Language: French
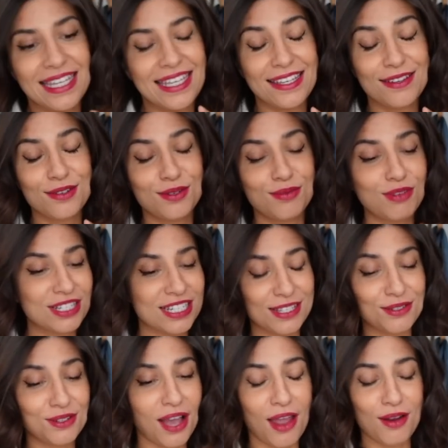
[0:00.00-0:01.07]
Et moi
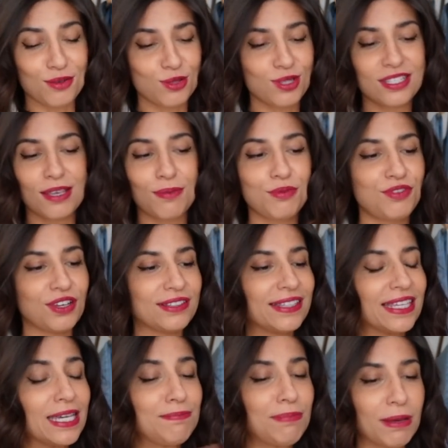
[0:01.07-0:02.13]
j'adore. Alors je sais que ça peut faire
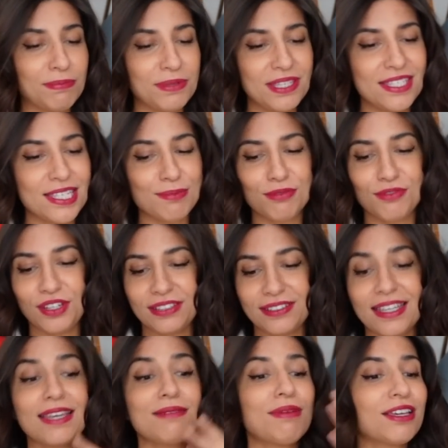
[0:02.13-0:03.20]
très papy, ça peut faire
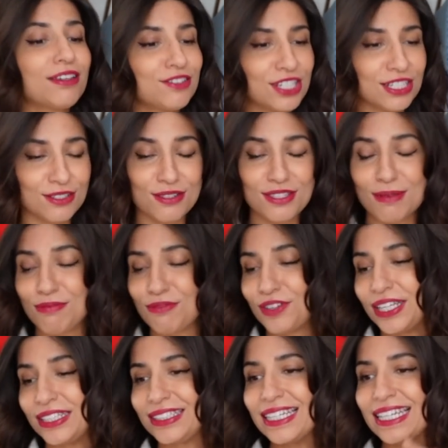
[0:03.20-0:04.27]
très Michael Jackson, ça peut
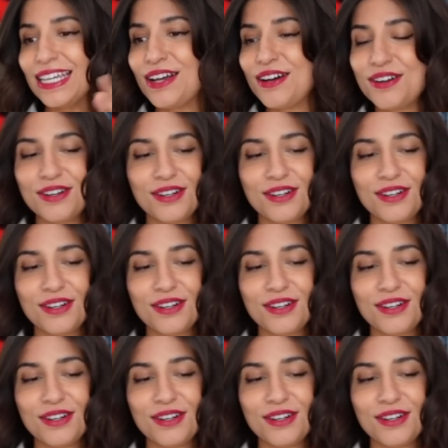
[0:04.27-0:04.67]
faire très...